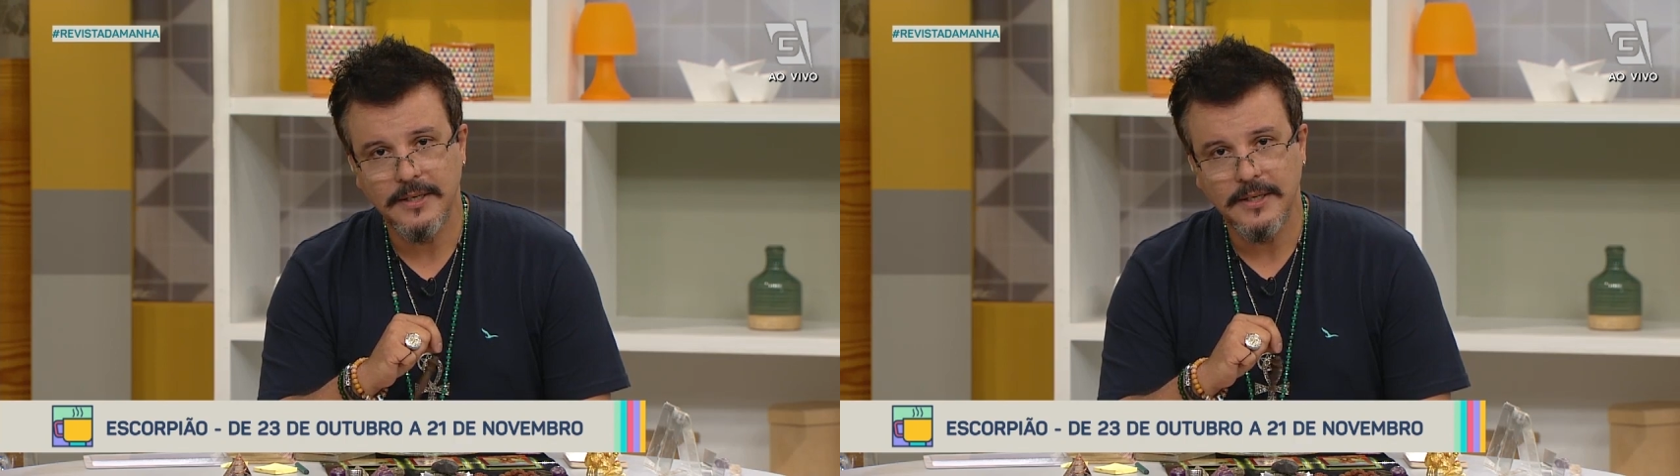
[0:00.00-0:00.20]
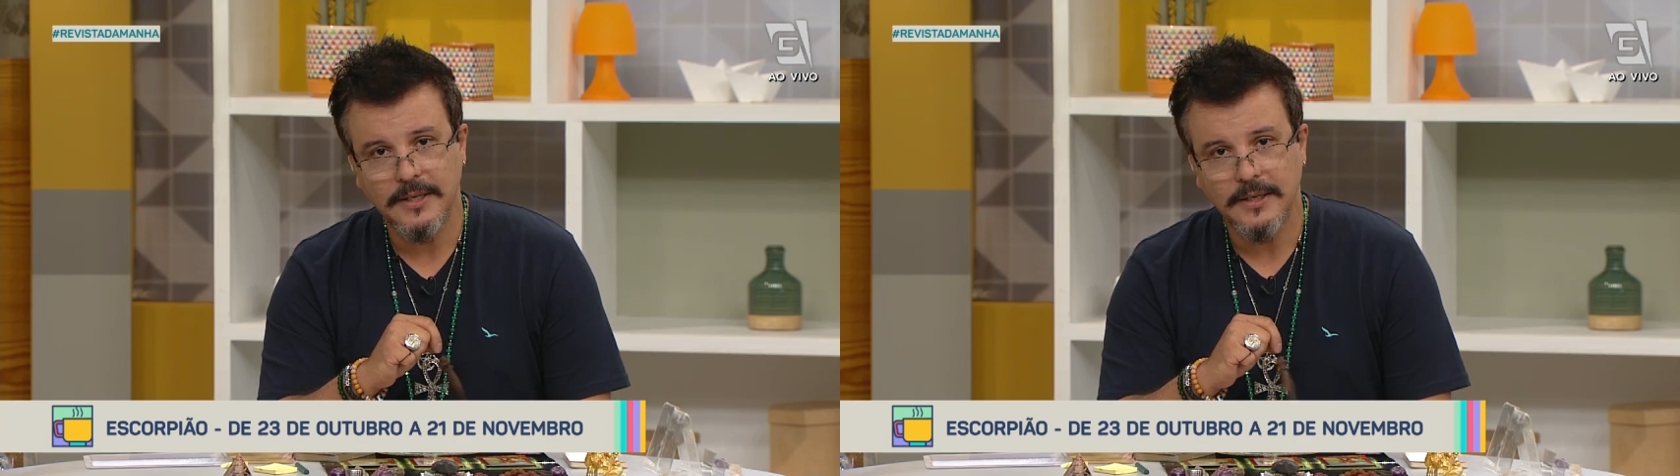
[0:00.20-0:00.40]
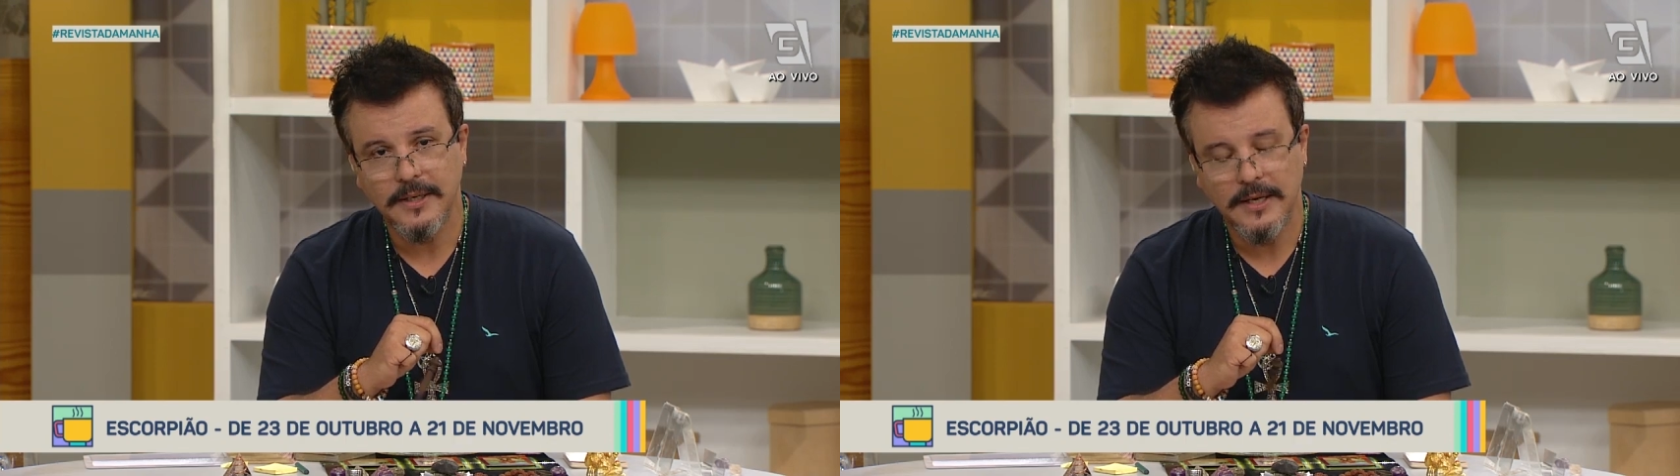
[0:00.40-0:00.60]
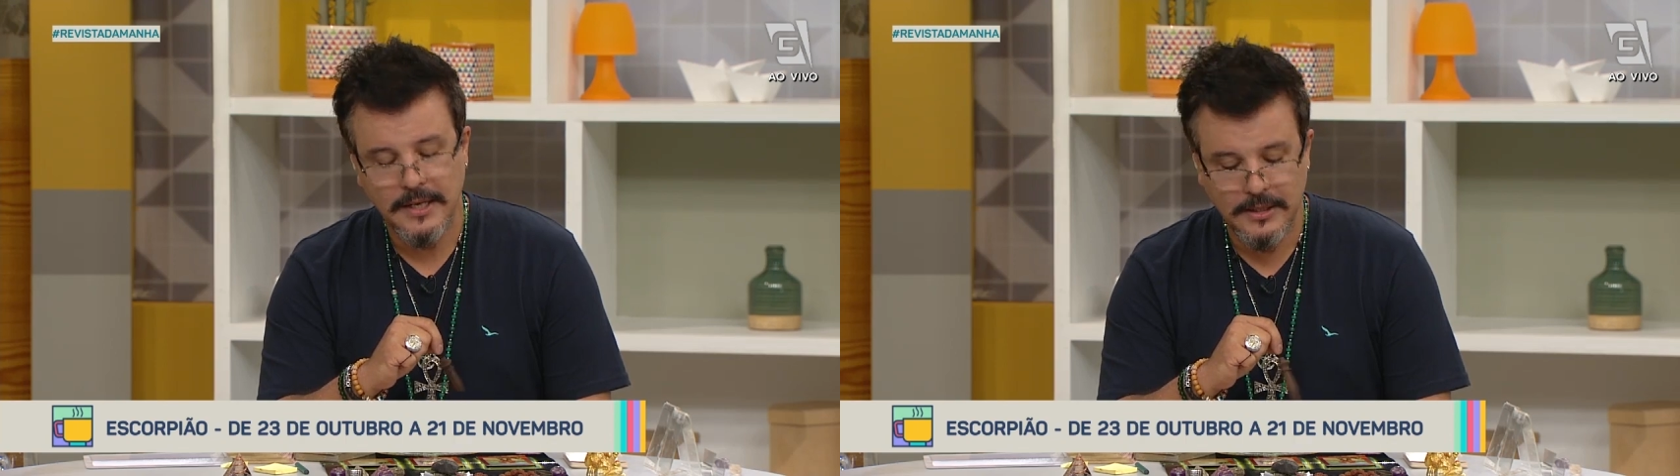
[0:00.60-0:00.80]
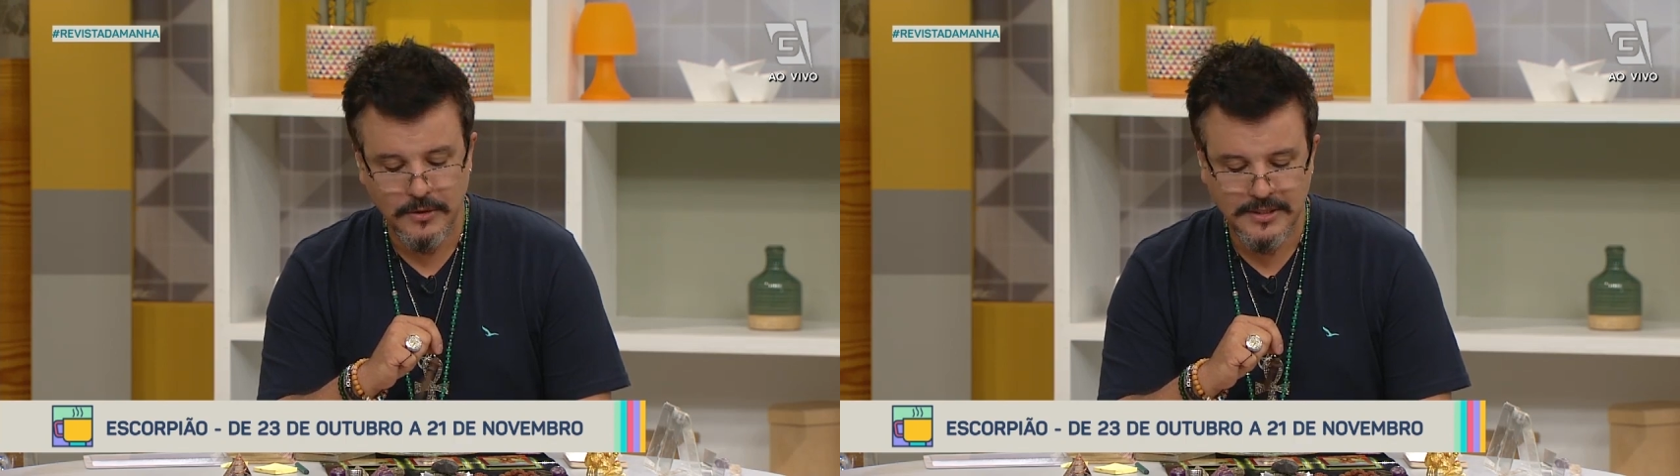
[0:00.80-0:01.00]
Que bom.
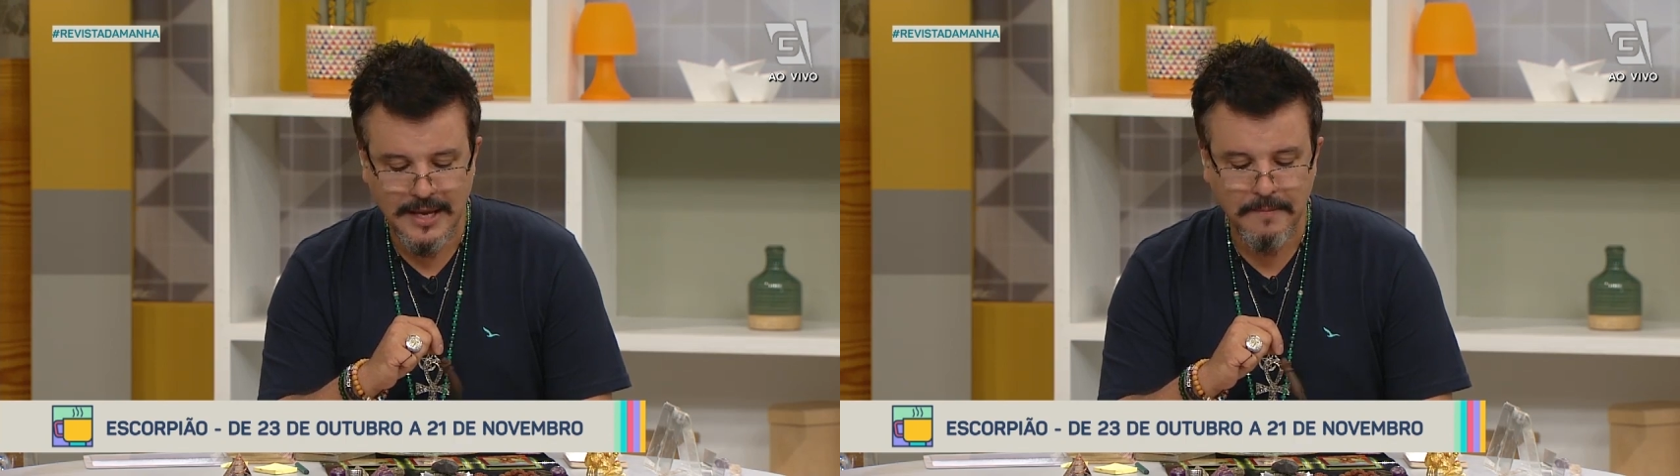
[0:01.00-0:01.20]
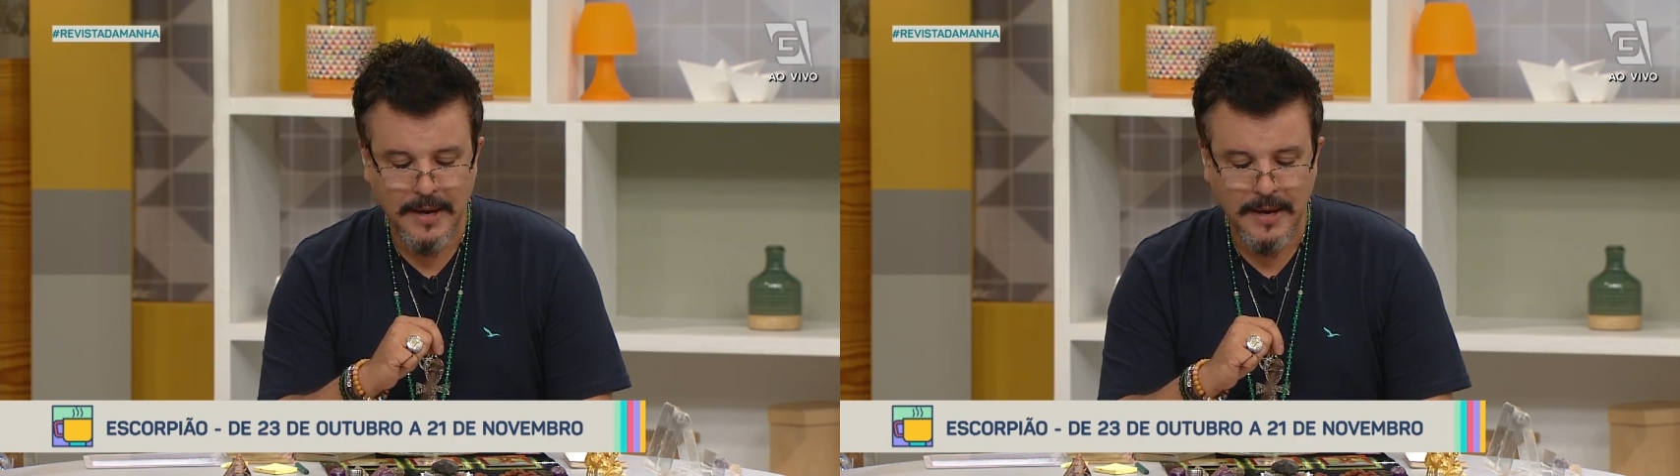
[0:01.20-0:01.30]
Então, assim, é, é,